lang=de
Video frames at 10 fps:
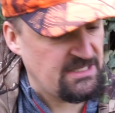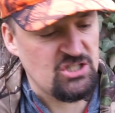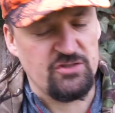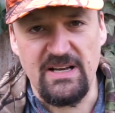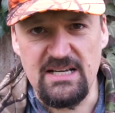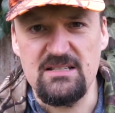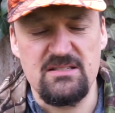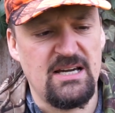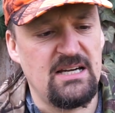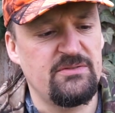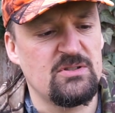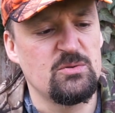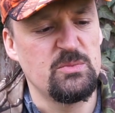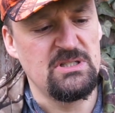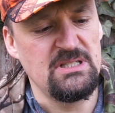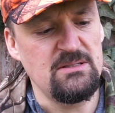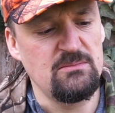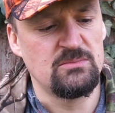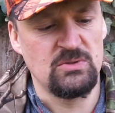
der Schweller ist sehr einfach zu bedienen,